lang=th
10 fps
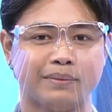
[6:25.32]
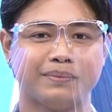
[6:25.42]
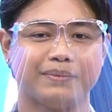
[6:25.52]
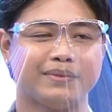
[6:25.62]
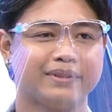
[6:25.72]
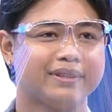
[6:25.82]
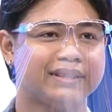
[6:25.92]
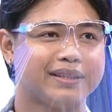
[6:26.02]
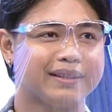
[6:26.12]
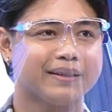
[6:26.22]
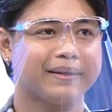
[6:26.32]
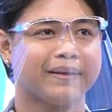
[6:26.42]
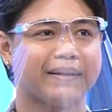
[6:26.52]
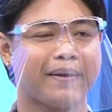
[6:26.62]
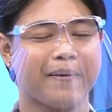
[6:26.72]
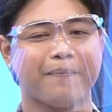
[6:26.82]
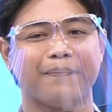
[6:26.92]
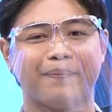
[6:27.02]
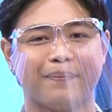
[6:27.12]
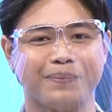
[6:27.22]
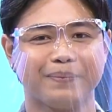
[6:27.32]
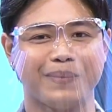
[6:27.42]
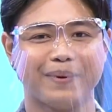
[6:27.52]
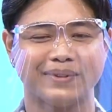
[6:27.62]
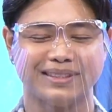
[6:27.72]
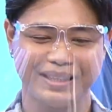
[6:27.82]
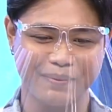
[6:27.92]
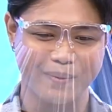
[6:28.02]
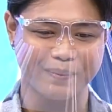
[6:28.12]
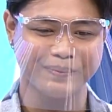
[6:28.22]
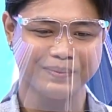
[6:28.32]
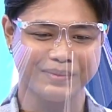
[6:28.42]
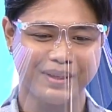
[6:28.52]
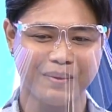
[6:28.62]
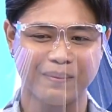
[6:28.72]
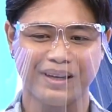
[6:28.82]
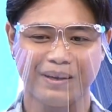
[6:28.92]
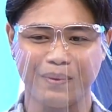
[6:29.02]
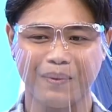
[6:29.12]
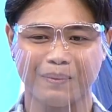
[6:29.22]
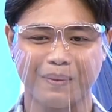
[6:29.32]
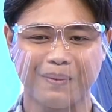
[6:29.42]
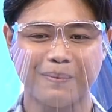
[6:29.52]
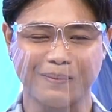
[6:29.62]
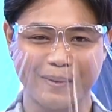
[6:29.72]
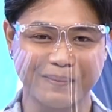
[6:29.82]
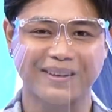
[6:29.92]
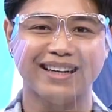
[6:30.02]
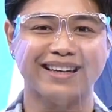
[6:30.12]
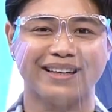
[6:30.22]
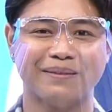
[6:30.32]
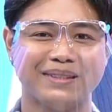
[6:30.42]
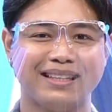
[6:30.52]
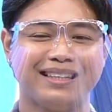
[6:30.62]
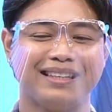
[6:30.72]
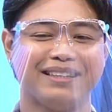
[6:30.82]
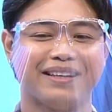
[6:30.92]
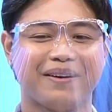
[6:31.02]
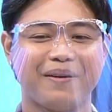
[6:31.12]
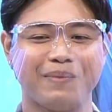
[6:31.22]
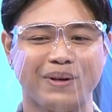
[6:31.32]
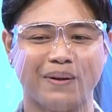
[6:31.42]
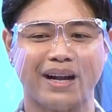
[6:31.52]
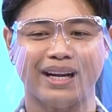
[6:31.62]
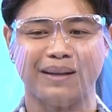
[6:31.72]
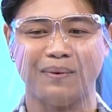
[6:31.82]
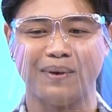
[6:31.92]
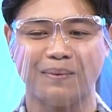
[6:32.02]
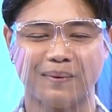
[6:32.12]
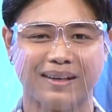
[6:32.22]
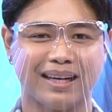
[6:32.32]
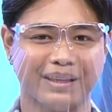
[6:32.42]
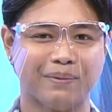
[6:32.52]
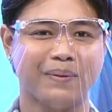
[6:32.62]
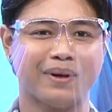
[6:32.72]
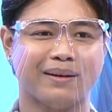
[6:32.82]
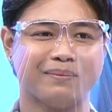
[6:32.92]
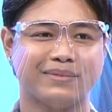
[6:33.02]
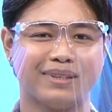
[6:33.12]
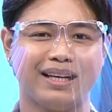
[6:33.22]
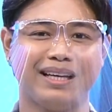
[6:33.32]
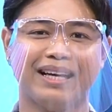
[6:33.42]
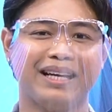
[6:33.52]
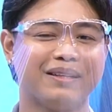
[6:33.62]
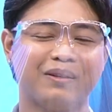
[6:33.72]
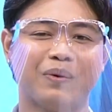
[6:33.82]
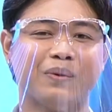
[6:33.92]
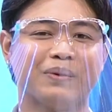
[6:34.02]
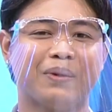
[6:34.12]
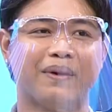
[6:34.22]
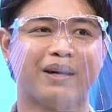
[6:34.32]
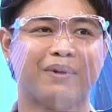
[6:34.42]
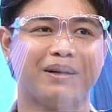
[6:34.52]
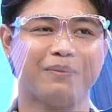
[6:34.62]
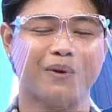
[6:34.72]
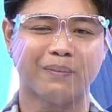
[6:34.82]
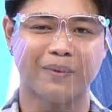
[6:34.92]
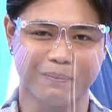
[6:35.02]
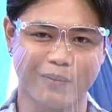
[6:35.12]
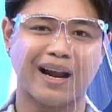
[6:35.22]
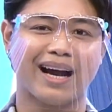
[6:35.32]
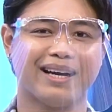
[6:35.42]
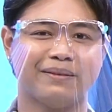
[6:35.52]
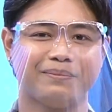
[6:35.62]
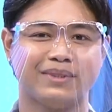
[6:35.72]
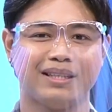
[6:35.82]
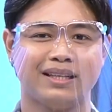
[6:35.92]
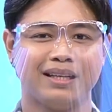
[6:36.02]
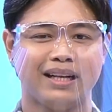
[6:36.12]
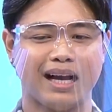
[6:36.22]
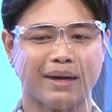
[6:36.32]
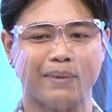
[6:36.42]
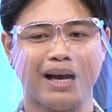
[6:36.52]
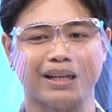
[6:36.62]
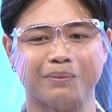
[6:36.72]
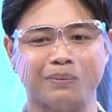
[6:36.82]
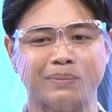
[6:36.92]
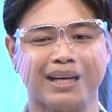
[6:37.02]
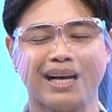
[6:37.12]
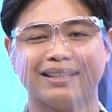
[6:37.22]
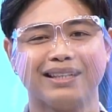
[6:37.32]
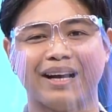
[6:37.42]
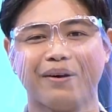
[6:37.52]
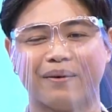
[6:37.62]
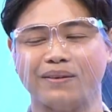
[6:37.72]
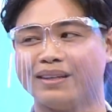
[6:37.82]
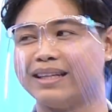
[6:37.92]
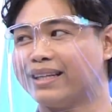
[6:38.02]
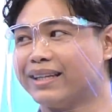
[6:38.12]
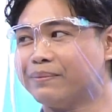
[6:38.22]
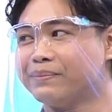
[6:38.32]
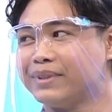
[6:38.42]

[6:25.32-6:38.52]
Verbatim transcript: ครับ ก็จริง ๆ ผมที่ผมไม่ได้พูดเพราะผมผมเขินครับ แต่ก็มีโอกาสได้พูดแล้วผมก็อยากจะพูดครับ ให้ให้รู้ตรงๆนะว่าผมผมรักครับรักมาก แต่ผมไม่กล้าแสดงออกเท่านั้นเองครับ